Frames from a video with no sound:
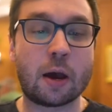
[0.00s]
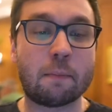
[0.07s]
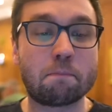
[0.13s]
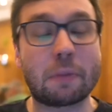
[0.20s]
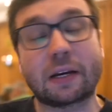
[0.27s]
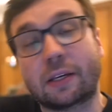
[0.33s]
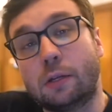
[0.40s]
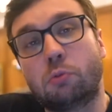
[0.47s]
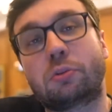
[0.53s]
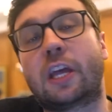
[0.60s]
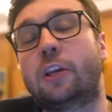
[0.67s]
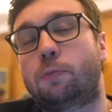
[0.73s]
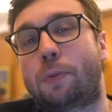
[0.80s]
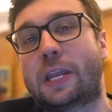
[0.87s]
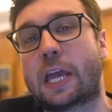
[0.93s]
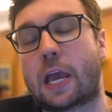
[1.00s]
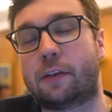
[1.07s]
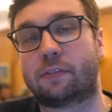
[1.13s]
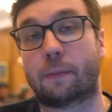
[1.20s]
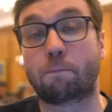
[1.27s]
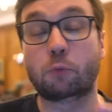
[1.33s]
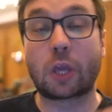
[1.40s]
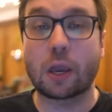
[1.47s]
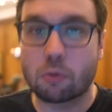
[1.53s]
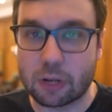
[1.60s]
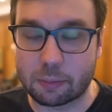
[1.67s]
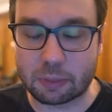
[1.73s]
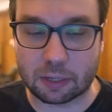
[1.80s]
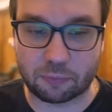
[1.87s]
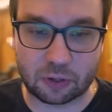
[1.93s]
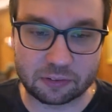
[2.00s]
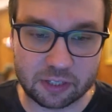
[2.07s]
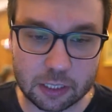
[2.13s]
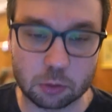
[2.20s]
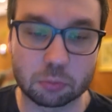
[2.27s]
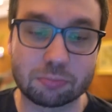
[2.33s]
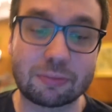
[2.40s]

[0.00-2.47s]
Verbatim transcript: mas que não tem experiência. O que, que o Grêmio está fazendo?